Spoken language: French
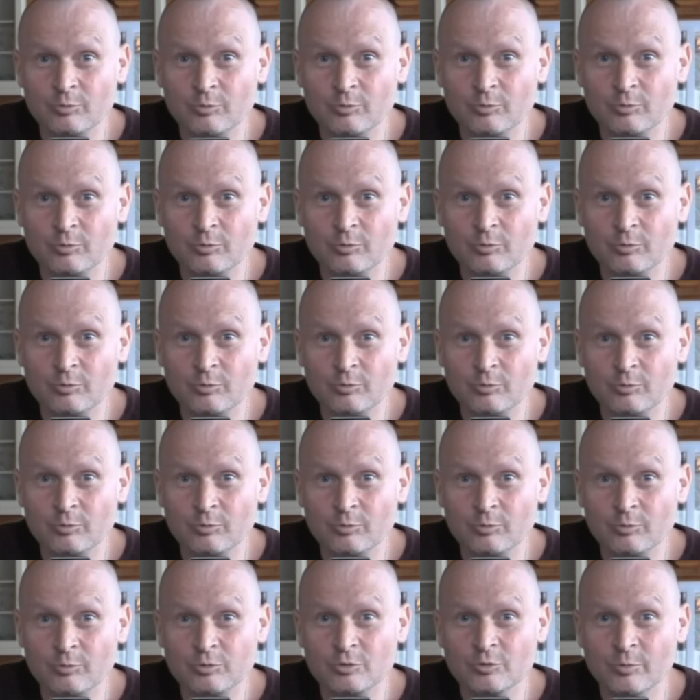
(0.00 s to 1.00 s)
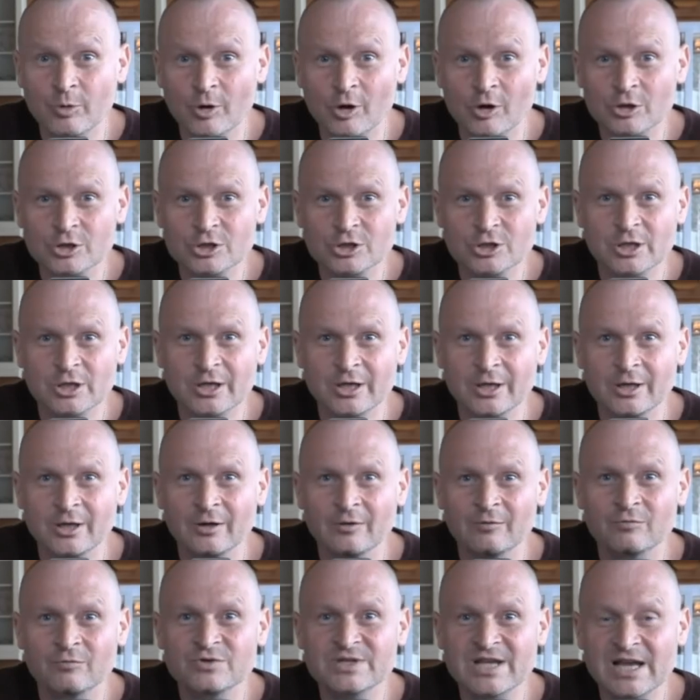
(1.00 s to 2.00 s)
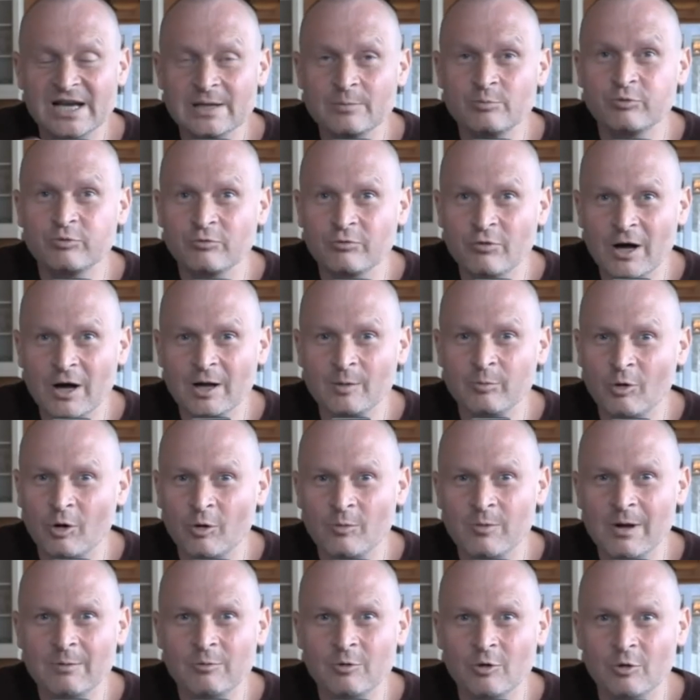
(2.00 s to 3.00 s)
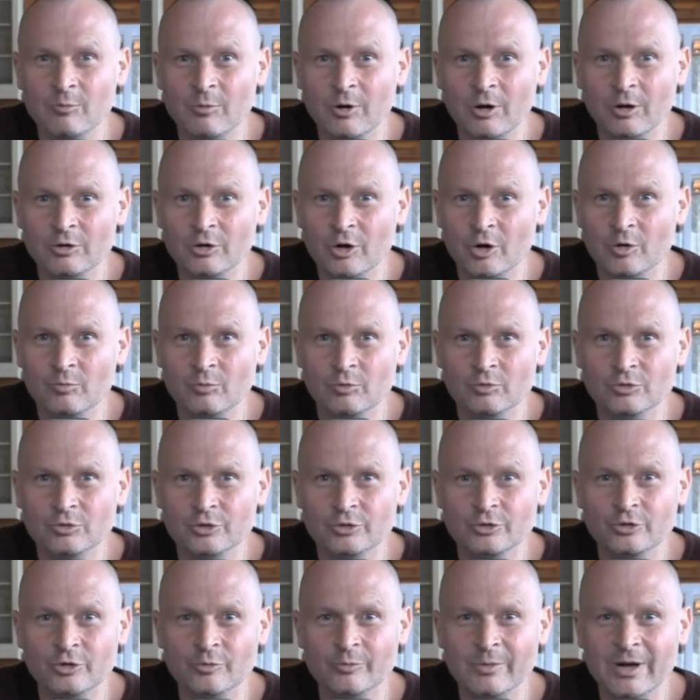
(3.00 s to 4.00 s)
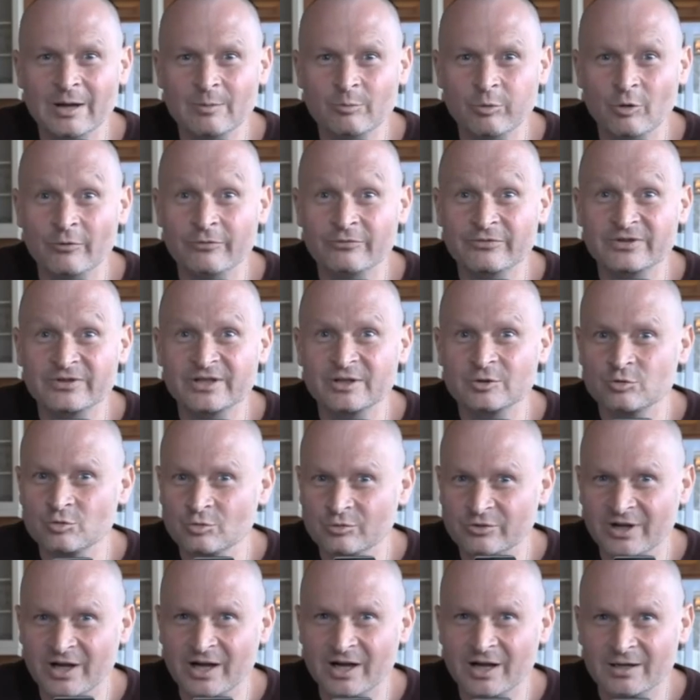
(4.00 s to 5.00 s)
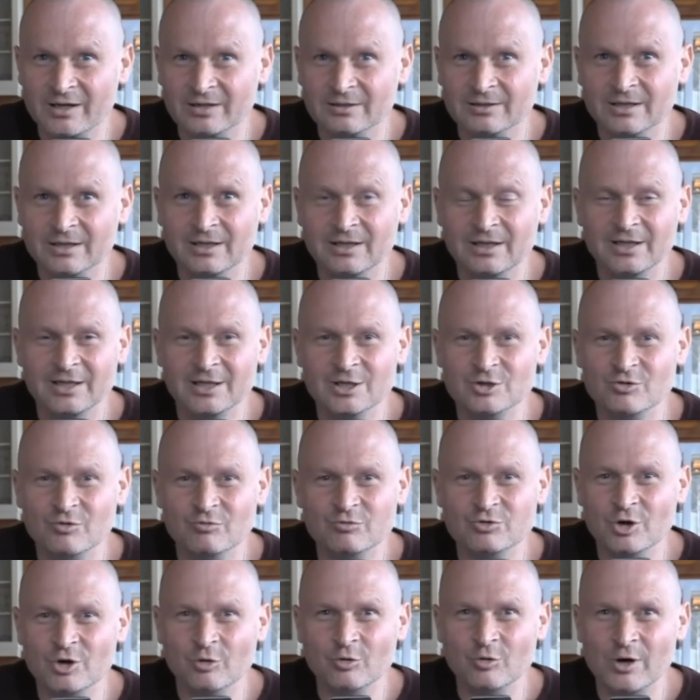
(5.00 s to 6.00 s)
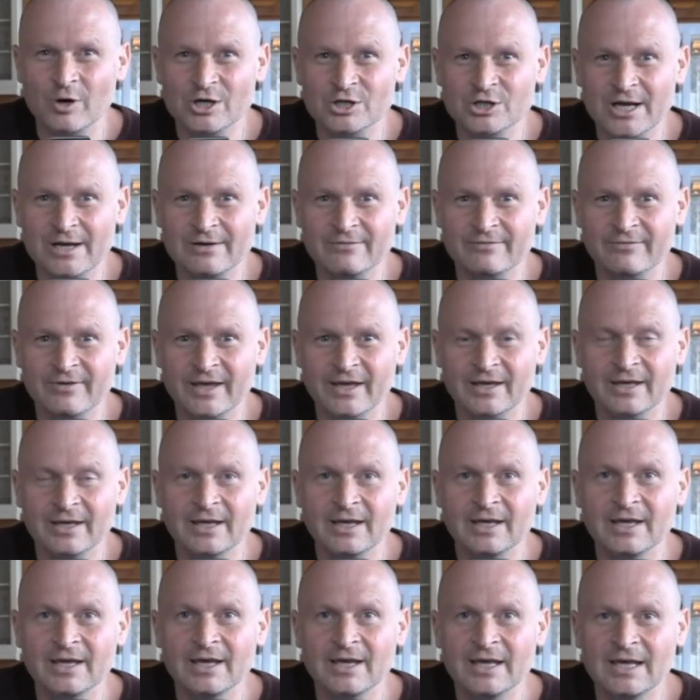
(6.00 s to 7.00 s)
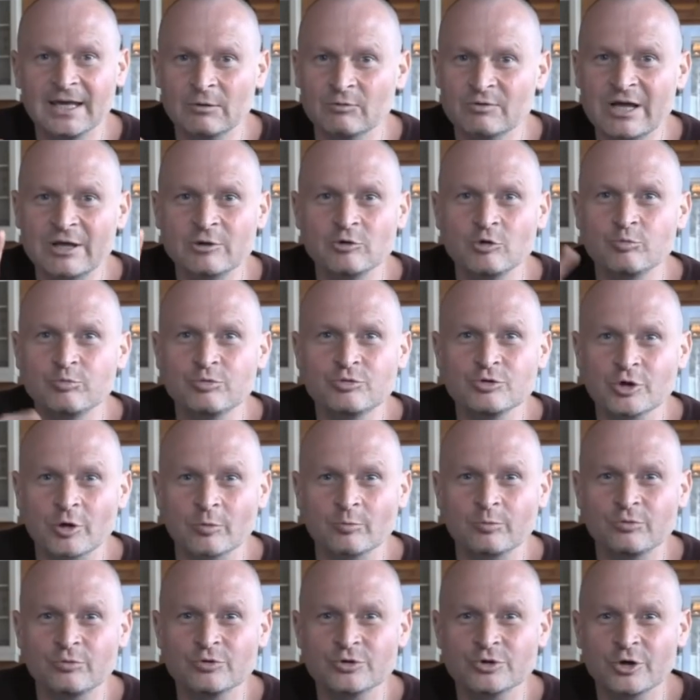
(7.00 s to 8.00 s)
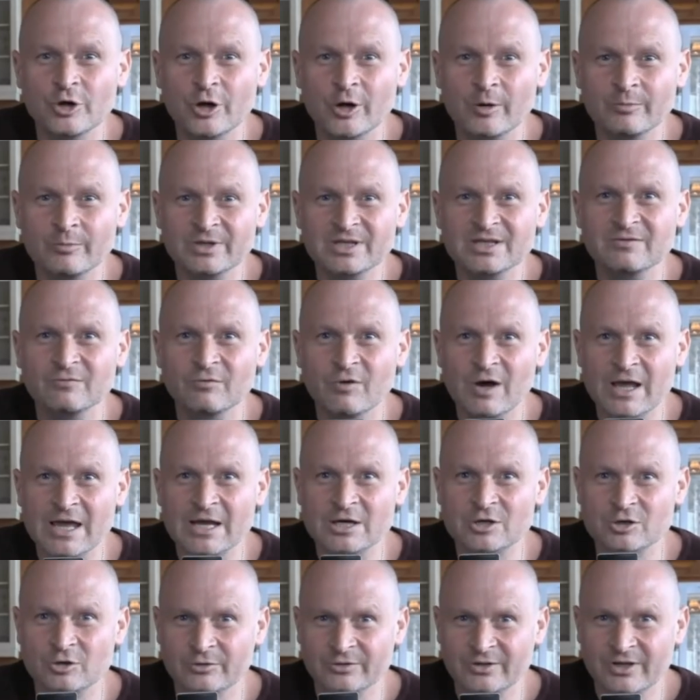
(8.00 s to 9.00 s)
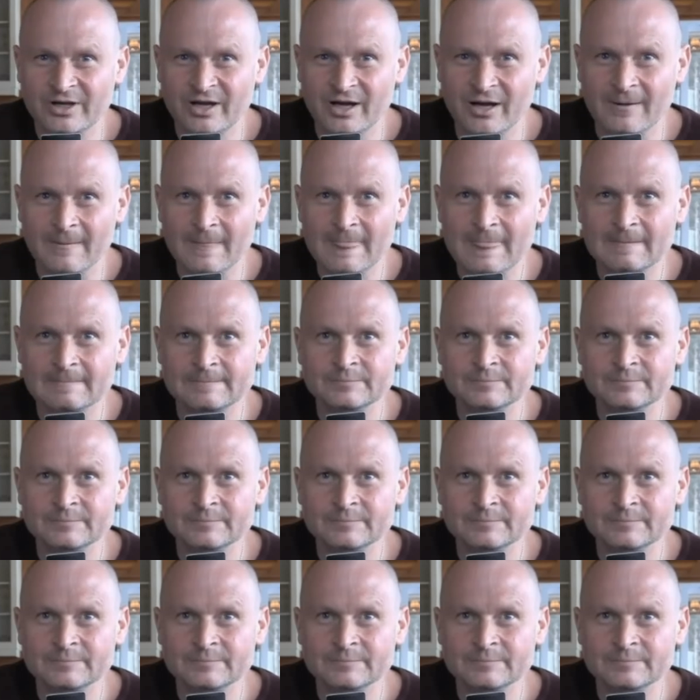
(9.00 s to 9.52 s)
Eh, écoute, plus proche, vous allez pouvoir probablement dans le monde de demain profiter du train. Et je vais vous encourager à le faire. Et on a de plus en plus d'hommes qui voyagent en train.